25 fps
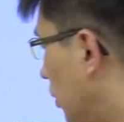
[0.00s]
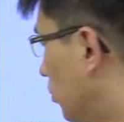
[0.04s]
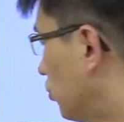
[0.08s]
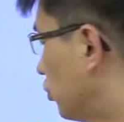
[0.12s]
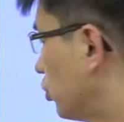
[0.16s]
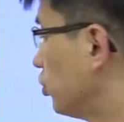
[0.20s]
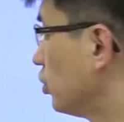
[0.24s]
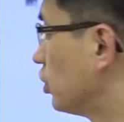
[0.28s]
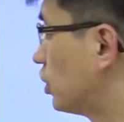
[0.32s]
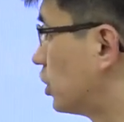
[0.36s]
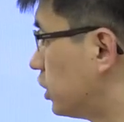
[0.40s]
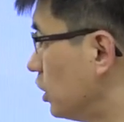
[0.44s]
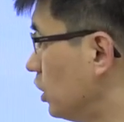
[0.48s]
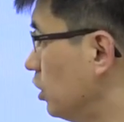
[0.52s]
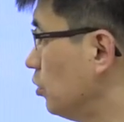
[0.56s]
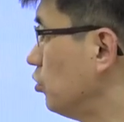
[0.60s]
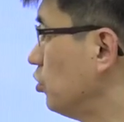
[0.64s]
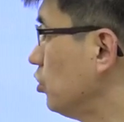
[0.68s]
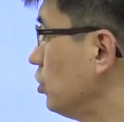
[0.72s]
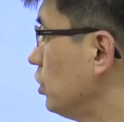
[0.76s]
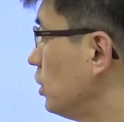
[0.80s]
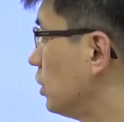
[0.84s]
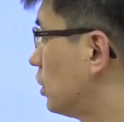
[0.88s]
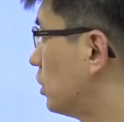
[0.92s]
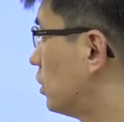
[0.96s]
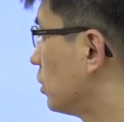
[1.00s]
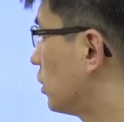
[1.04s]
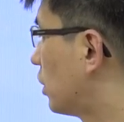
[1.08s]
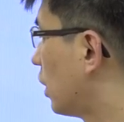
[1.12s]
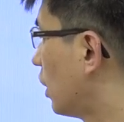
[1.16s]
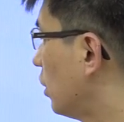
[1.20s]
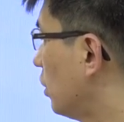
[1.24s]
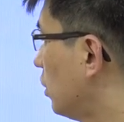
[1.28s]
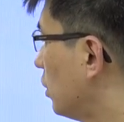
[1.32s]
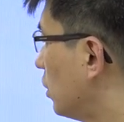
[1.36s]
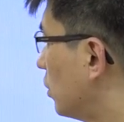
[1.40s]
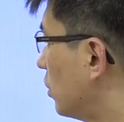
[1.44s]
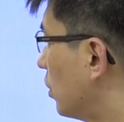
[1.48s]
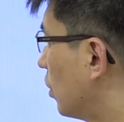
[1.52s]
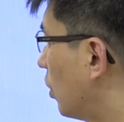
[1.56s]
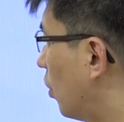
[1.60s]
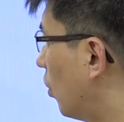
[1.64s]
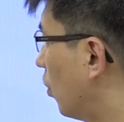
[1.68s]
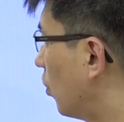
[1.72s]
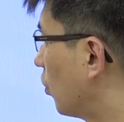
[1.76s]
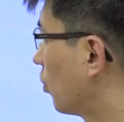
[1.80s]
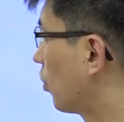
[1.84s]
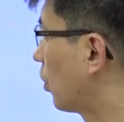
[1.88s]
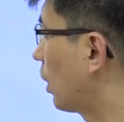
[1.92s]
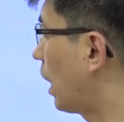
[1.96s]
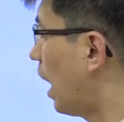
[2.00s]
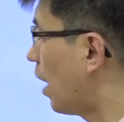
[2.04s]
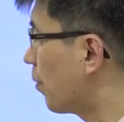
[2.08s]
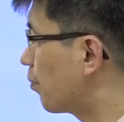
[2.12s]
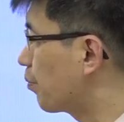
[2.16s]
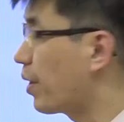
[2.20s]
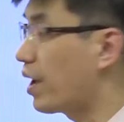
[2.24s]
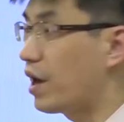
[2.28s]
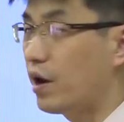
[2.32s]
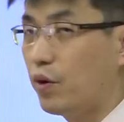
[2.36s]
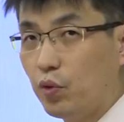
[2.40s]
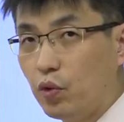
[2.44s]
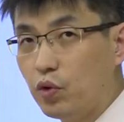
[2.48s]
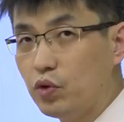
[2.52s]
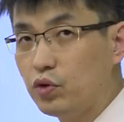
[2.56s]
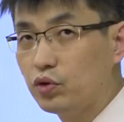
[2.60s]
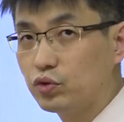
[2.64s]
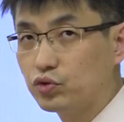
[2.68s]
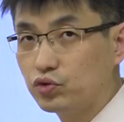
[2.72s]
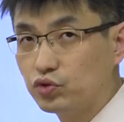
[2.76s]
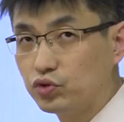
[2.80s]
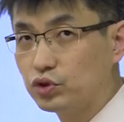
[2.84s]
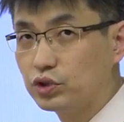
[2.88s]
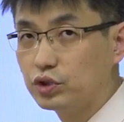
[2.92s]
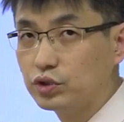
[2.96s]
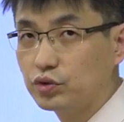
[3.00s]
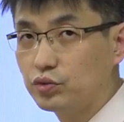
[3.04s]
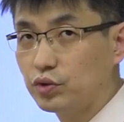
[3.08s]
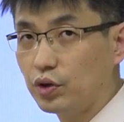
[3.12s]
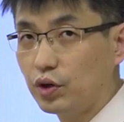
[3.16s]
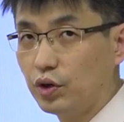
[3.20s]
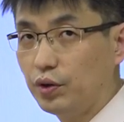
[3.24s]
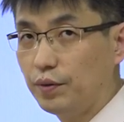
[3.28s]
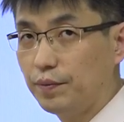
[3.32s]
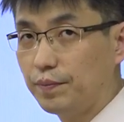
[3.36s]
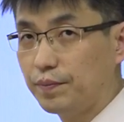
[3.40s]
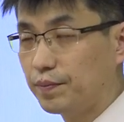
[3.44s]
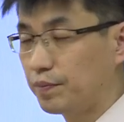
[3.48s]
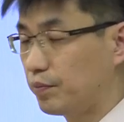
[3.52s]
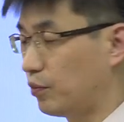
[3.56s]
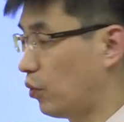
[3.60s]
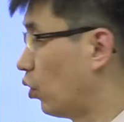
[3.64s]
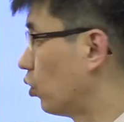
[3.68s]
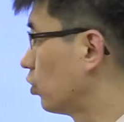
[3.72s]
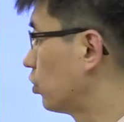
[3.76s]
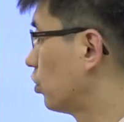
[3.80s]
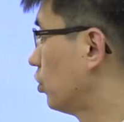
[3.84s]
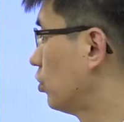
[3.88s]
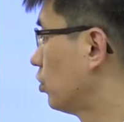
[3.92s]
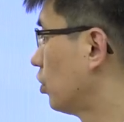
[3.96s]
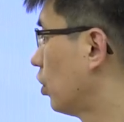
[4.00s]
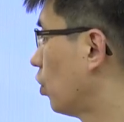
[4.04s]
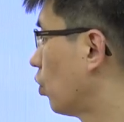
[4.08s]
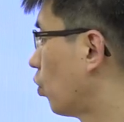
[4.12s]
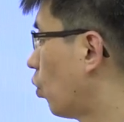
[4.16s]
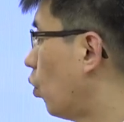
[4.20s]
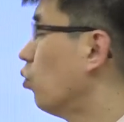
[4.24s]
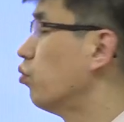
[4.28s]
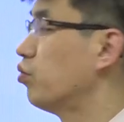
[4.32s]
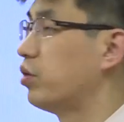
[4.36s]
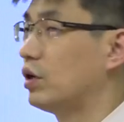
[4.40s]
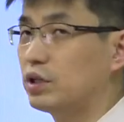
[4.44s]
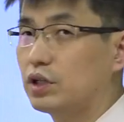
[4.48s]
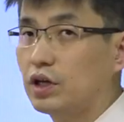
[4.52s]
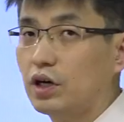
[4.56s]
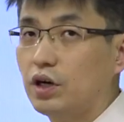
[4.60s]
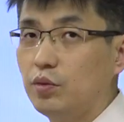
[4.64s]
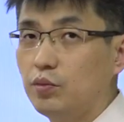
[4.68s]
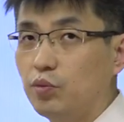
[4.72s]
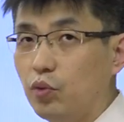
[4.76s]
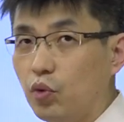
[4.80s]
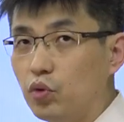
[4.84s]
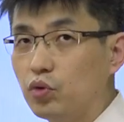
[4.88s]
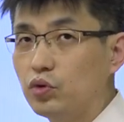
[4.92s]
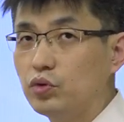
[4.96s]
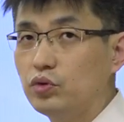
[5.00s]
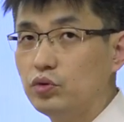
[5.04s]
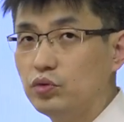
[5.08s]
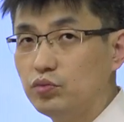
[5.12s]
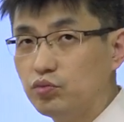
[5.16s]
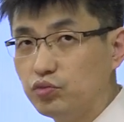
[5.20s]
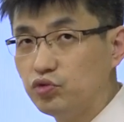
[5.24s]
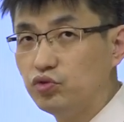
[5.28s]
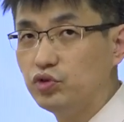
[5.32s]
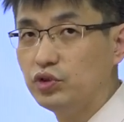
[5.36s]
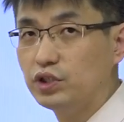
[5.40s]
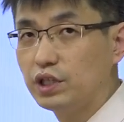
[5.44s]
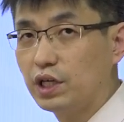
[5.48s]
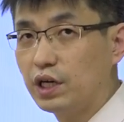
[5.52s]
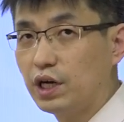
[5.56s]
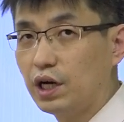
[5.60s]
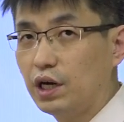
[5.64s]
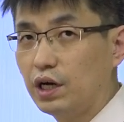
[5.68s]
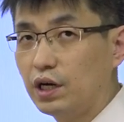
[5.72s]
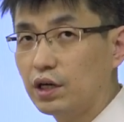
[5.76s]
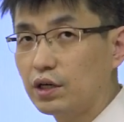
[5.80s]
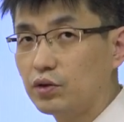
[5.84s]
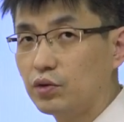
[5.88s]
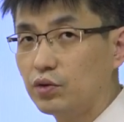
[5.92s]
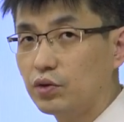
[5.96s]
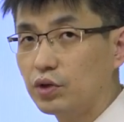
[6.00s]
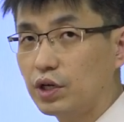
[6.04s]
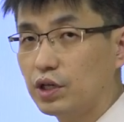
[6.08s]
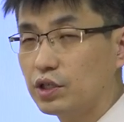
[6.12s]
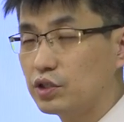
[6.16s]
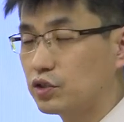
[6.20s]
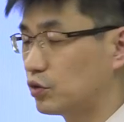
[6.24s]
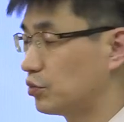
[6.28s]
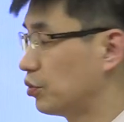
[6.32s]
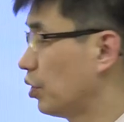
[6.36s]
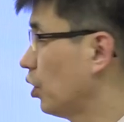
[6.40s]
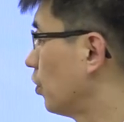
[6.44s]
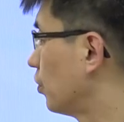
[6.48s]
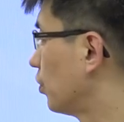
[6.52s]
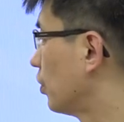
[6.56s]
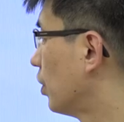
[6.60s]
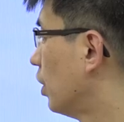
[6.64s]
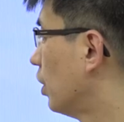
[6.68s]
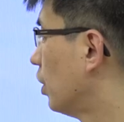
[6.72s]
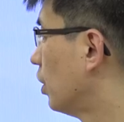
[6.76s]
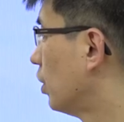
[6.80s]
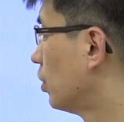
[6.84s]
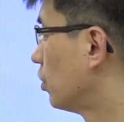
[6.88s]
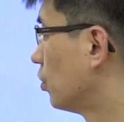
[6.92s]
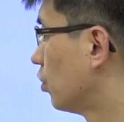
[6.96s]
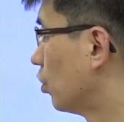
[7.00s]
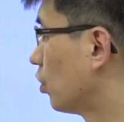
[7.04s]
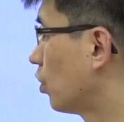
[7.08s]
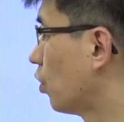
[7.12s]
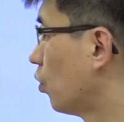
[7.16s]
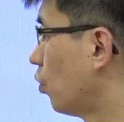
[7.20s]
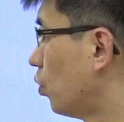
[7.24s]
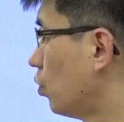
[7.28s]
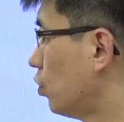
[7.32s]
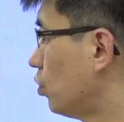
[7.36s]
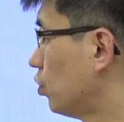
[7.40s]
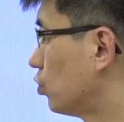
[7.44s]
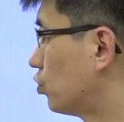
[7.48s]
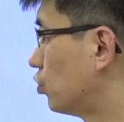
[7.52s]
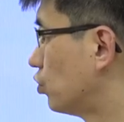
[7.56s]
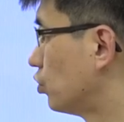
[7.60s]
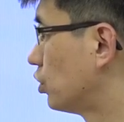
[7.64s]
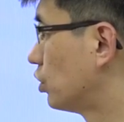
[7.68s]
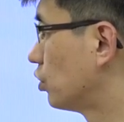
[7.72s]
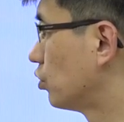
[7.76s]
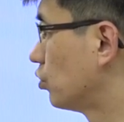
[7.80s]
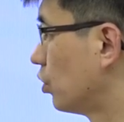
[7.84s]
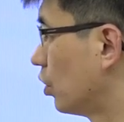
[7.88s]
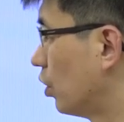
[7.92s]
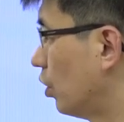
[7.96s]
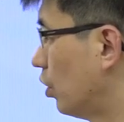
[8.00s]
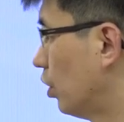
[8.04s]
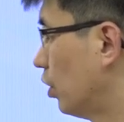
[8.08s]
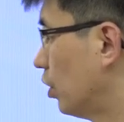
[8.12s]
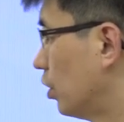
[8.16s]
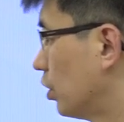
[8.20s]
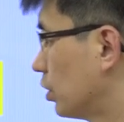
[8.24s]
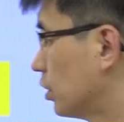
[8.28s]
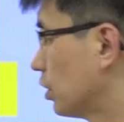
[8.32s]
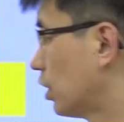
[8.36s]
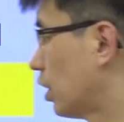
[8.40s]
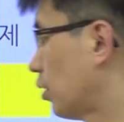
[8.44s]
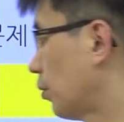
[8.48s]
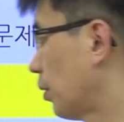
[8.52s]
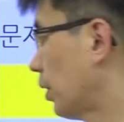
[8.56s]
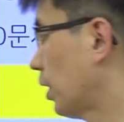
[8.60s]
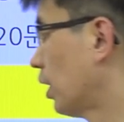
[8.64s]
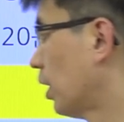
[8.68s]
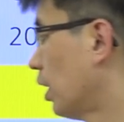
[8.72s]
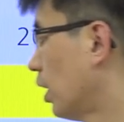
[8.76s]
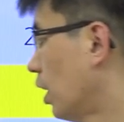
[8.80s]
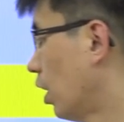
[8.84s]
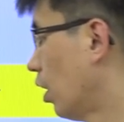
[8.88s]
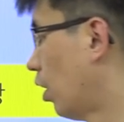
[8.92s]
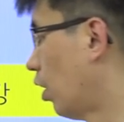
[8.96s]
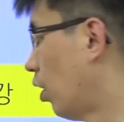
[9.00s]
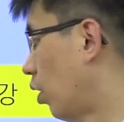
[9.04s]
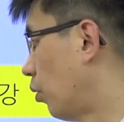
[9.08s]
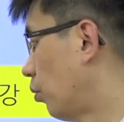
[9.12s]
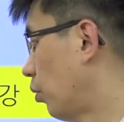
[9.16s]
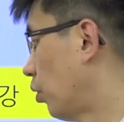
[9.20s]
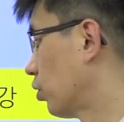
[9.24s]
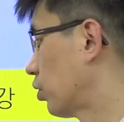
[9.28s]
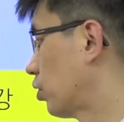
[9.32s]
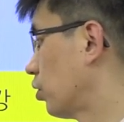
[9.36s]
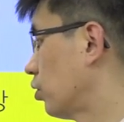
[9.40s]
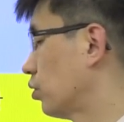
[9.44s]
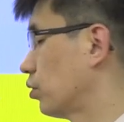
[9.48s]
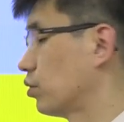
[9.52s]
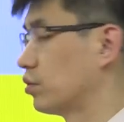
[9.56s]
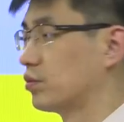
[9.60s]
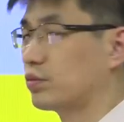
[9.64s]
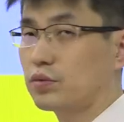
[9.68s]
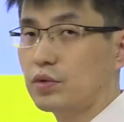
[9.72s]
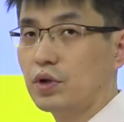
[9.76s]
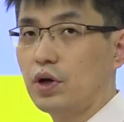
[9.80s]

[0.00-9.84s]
무슨 질문이 있을 때는 어, 카페에 올려주시고요. 뭐 어떤 공부하다가 모르는 문제나 그런 게 있으면 여기 올려주시고요. 그 다음에 어, 뭐 어떤